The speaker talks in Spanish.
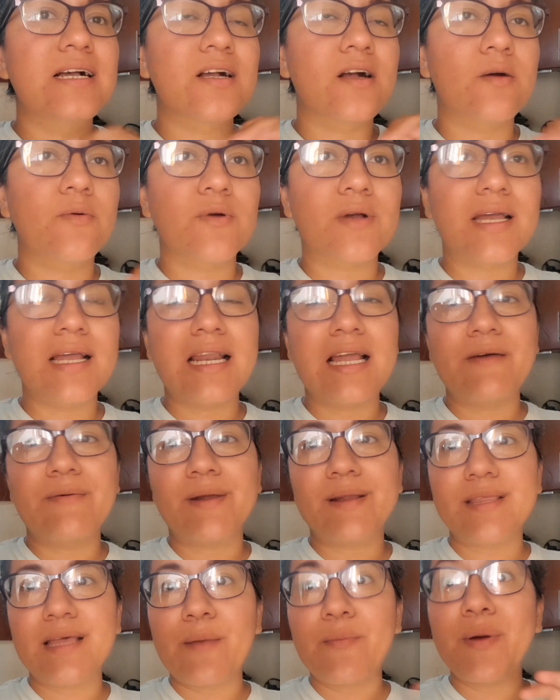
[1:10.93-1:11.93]
como que la
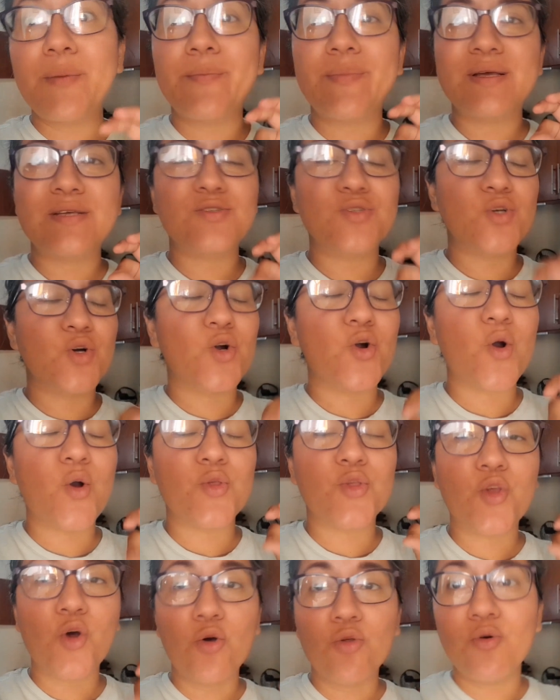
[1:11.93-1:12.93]
verdad me empezó
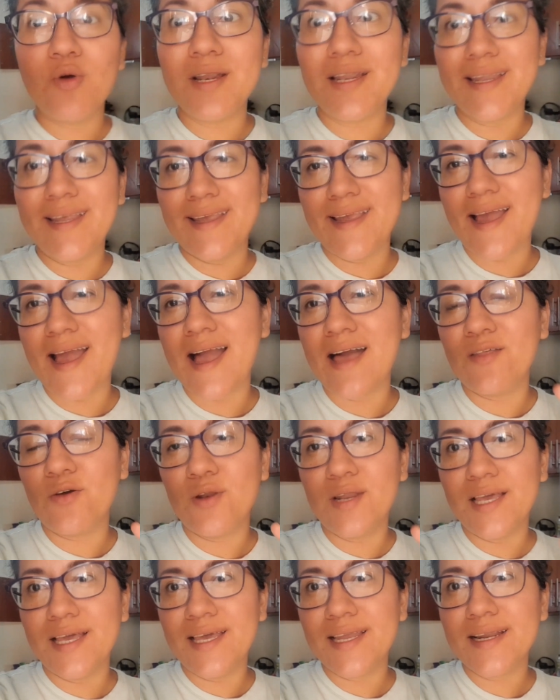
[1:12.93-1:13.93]
todo el día a
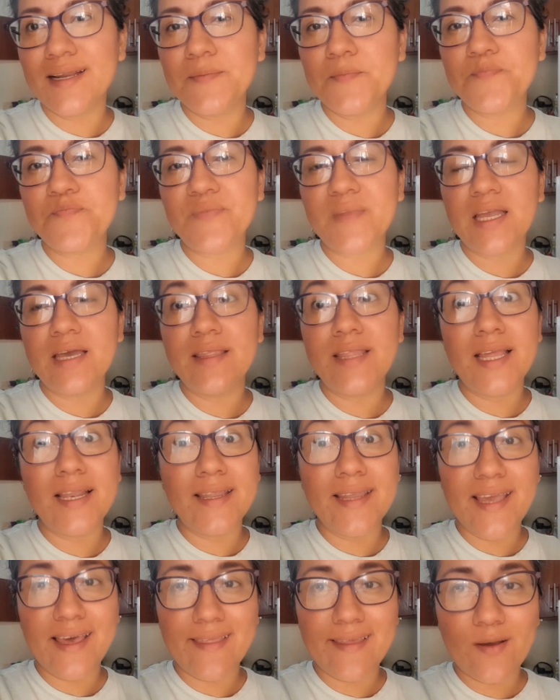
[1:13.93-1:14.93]
doler el
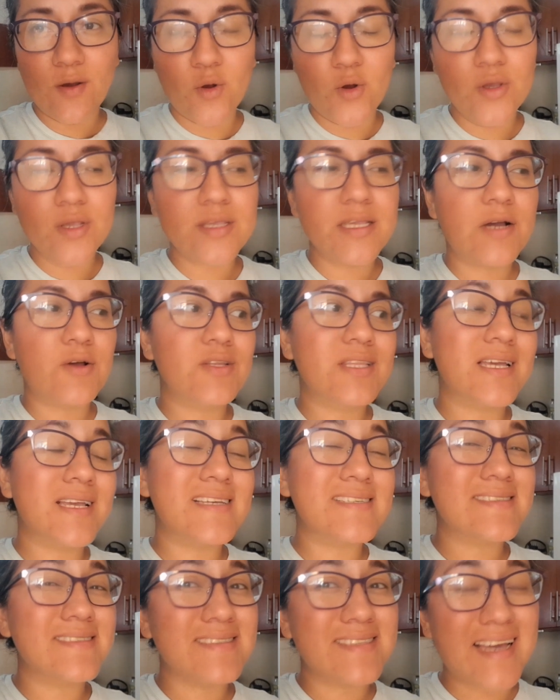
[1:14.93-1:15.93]
del día de hoy. Ya ahorita ya
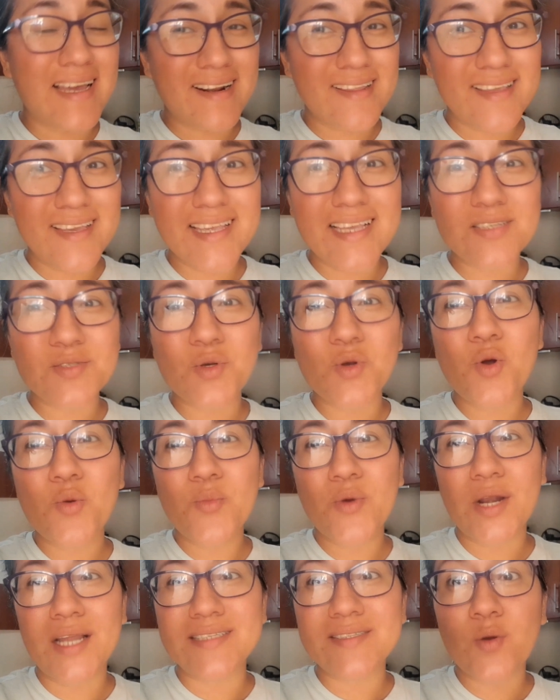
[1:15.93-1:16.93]
es tarde, ya son
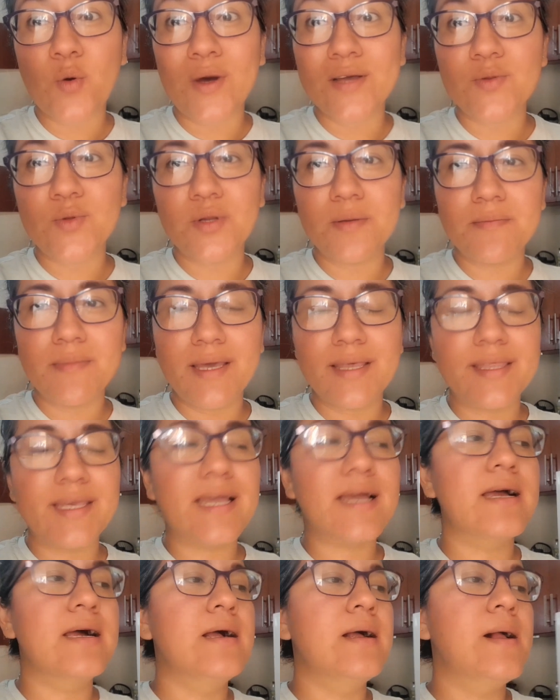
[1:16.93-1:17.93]
como las cuatro y
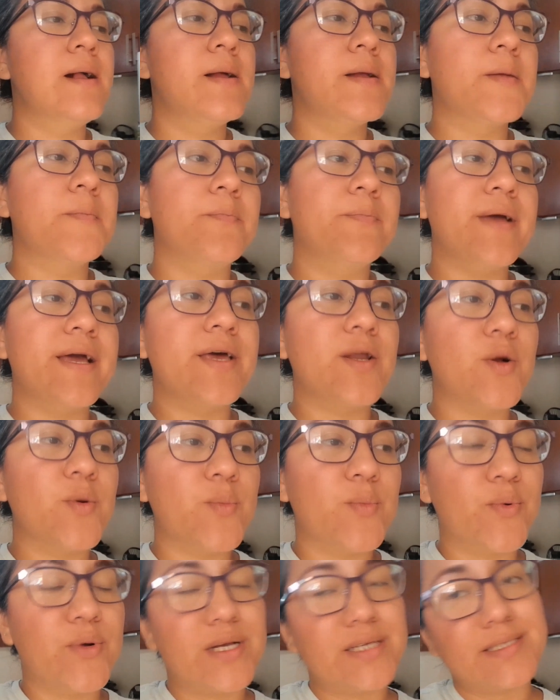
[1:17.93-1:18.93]
media. Pero
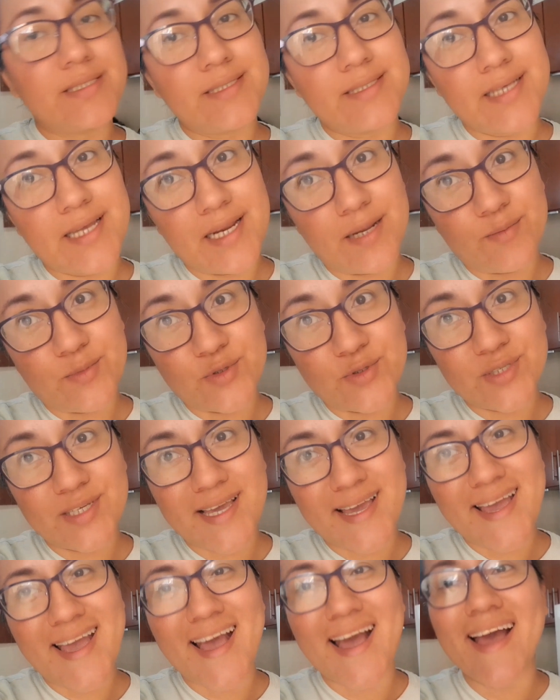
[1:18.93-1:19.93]
pues tenemos que